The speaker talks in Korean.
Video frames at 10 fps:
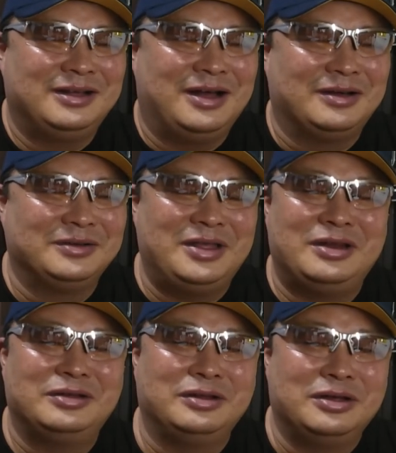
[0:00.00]
아,
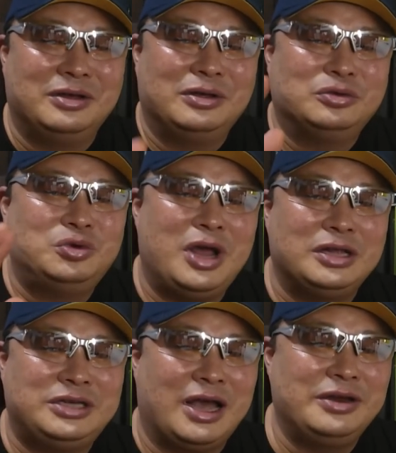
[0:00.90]
그때는
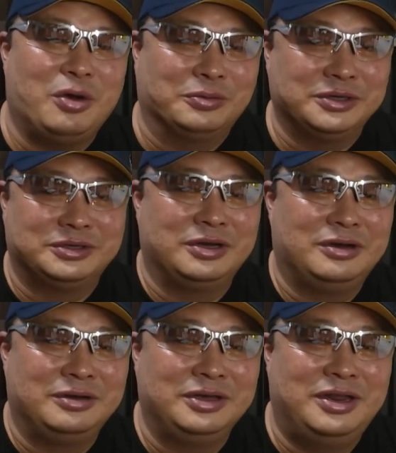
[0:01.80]
수량 제한이
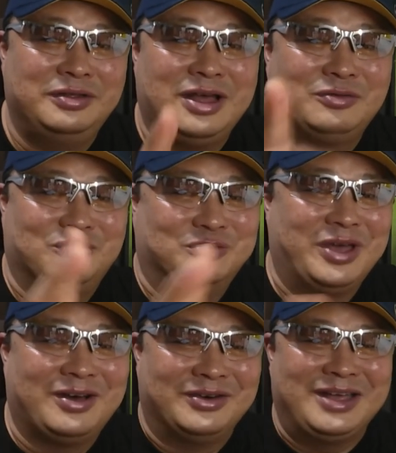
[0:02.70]
없었어요. 일 인당 두
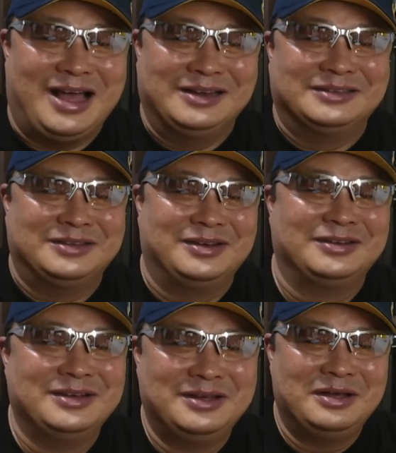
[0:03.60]
개 그런 게 아니었어요.